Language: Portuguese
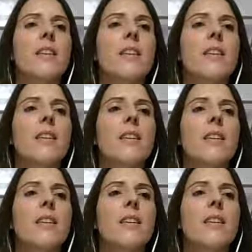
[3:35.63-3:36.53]
que nós
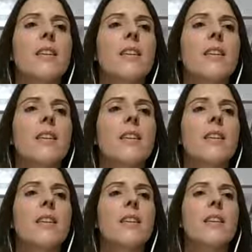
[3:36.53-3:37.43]
arranjamos, elas arranjam um
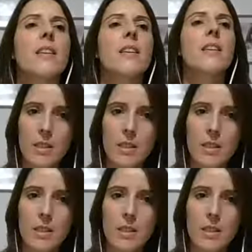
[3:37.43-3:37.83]
problema?